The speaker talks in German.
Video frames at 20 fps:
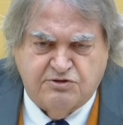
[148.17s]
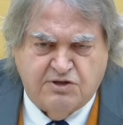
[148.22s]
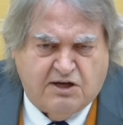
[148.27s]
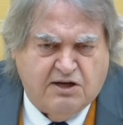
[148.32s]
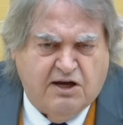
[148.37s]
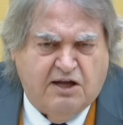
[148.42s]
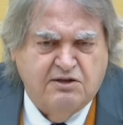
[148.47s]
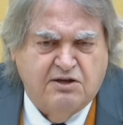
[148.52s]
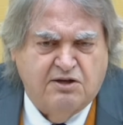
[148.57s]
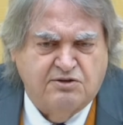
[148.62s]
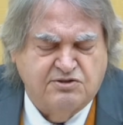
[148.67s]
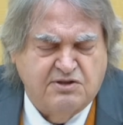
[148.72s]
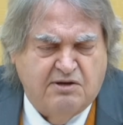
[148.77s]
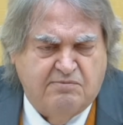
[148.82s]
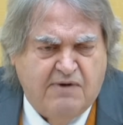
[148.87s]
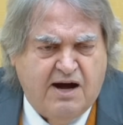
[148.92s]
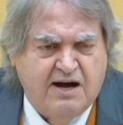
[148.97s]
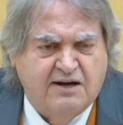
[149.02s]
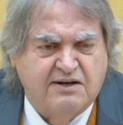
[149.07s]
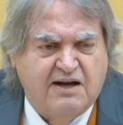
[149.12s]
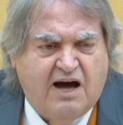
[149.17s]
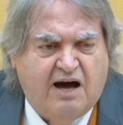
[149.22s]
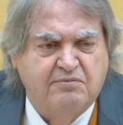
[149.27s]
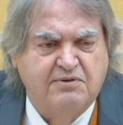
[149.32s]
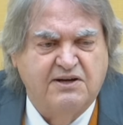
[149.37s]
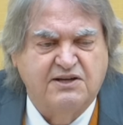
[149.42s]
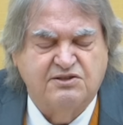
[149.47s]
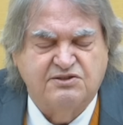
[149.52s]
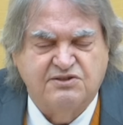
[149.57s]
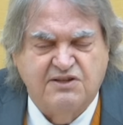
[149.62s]
Der kann das ja machen,
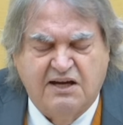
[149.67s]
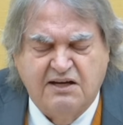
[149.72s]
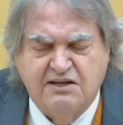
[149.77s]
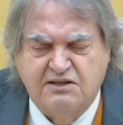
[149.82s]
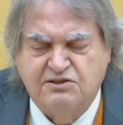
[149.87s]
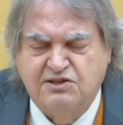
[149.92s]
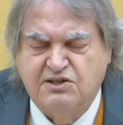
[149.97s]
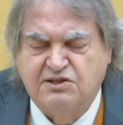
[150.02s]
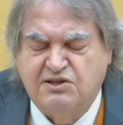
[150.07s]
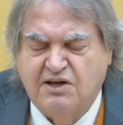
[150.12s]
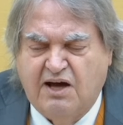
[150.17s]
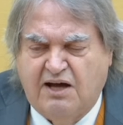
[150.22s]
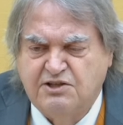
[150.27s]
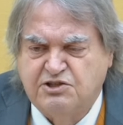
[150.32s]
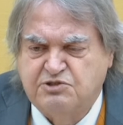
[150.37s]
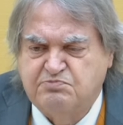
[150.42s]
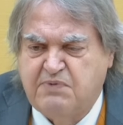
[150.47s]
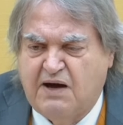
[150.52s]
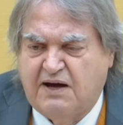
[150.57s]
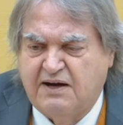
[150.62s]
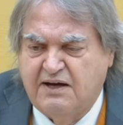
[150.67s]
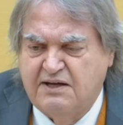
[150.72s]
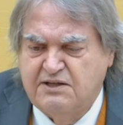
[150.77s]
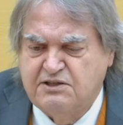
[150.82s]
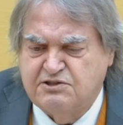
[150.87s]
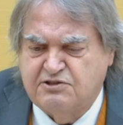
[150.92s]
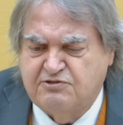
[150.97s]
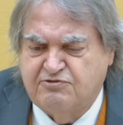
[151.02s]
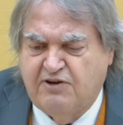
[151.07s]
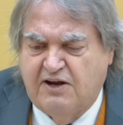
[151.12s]
aber ich denke, die
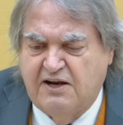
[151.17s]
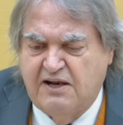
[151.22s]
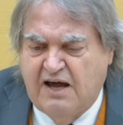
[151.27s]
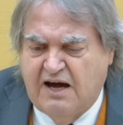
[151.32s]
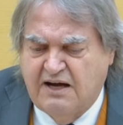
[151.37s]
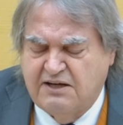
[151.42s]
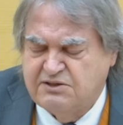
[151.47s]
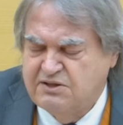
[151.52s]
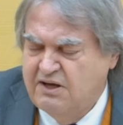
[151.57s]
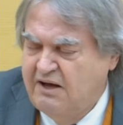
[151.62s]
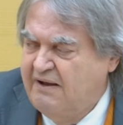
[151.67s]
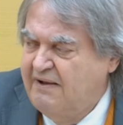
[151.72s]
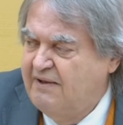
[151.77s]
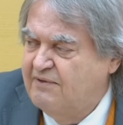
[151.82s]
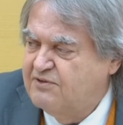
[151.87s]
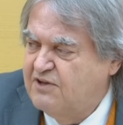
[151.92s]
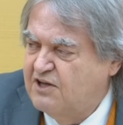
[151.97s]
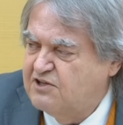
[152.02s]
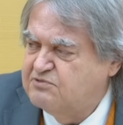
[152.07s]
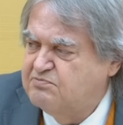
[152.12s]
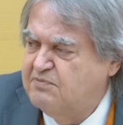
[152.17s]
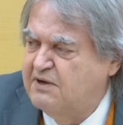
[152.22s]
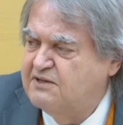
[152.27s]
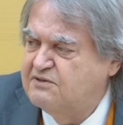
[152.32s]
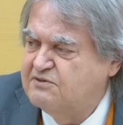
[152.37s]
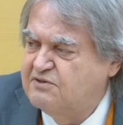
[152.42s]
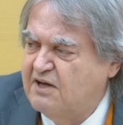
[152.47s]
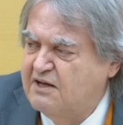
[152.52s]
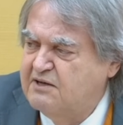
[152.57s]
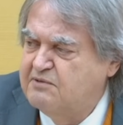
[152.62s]
Transparenz verlangt, dass man
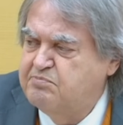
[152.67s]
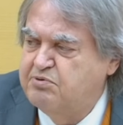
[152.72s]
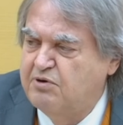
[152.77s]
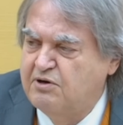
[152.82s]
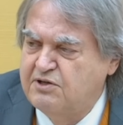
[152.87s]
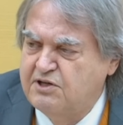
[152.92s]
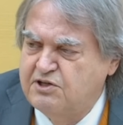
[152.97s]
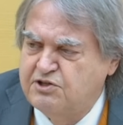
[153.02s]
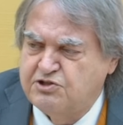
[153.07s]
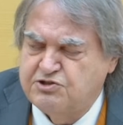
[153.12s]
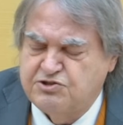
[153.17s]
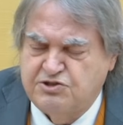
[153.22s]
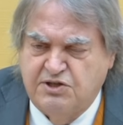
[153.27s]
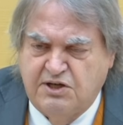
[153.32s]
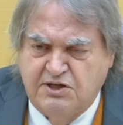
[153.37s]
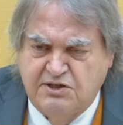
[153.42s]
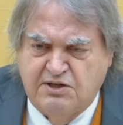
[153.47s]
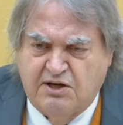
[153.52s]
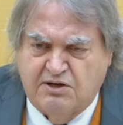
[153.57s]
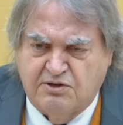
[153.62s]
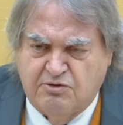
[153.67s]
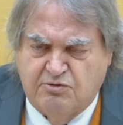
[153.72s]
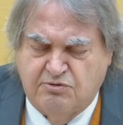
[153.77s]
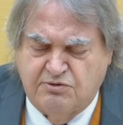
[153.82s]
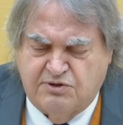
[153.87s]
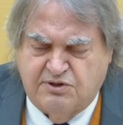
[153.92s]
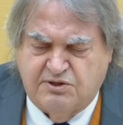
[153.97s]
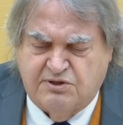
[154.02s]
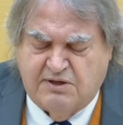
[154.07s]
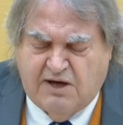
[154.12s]
seinen politischen
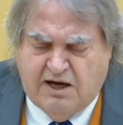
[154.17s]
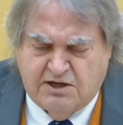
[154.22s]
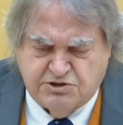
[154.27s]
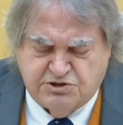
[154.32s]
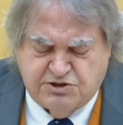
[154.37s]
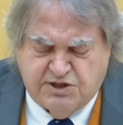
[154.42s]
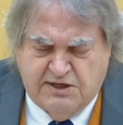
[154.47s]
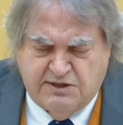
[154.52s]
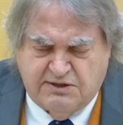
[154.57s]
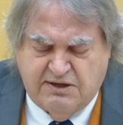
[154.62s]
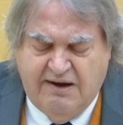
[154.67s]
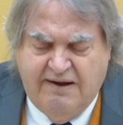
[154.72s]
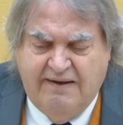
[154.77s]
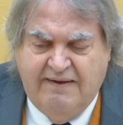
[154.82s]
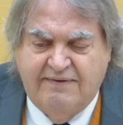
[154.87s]
Hintergrund darstellt.